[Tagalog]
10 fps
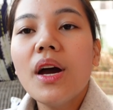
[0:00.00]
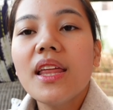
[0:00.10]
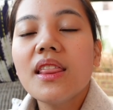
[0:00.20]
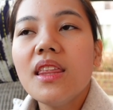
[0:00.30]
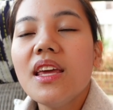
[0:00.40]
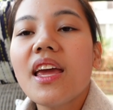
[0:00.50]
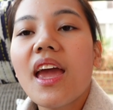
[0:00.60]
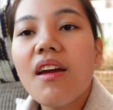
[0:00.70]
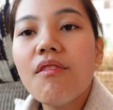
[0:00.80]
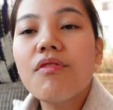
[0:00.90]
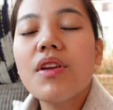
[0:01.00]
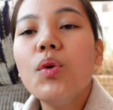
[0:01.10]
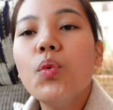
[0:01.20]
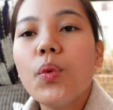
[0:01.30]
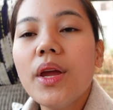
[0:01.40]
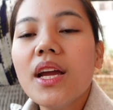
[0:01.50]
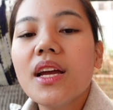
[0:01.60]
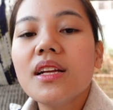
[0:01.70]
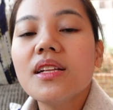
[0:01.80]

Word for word: I think every week,